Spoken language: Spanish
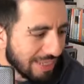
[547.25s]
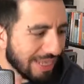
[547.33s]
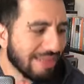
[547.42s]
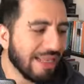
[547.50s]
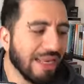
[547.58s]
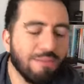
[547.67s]

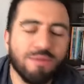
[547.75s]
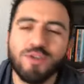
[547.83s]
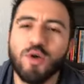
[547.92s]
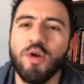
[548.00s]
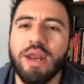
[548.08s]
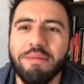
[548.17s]
que tenemos
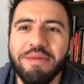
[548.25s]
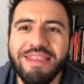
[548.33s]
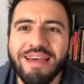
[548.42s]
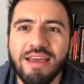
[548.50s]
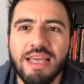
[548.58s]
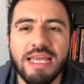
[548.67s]
con la
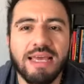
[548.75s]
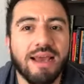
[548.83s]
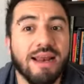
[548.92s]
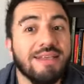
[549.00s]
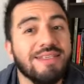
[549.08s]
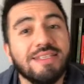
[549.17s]
vida y que
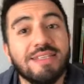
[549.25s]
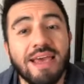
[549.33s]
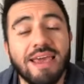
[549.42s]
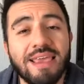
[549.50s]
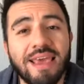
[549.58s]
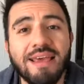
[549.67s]
gracias a
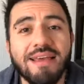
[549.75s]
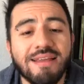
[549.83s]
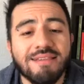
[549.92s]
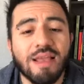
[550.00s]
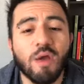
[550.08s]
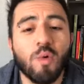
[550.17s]
ella
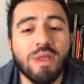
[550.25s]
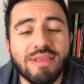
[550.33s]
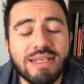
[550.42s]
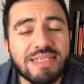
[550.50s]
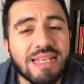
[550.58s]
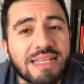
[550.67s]
te
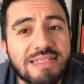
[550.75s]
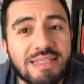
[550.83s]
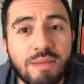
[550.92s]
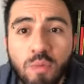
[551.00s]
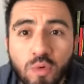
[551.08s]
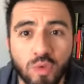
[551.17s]
encuentras en
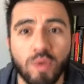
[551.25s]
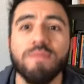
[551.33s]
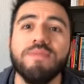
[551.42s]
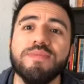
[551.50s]
este mundo.